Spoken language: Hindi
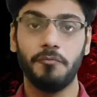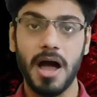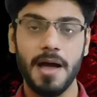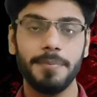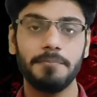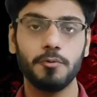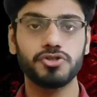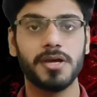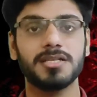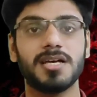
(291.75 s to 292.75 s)
वहाँ भी
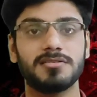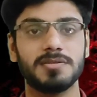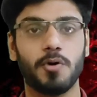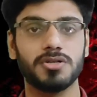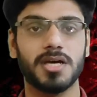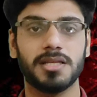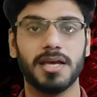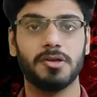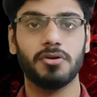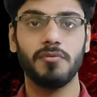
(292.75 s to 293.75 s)
पूछने के चांसेस बहुत ज्यादा
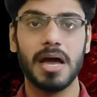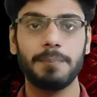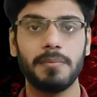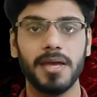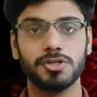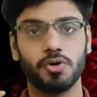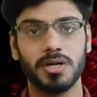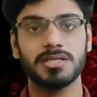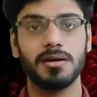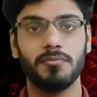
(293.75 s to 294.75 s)
हैं क्योंकि वहां पे भी एक
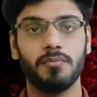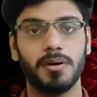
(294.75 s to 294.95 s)
छोटा सा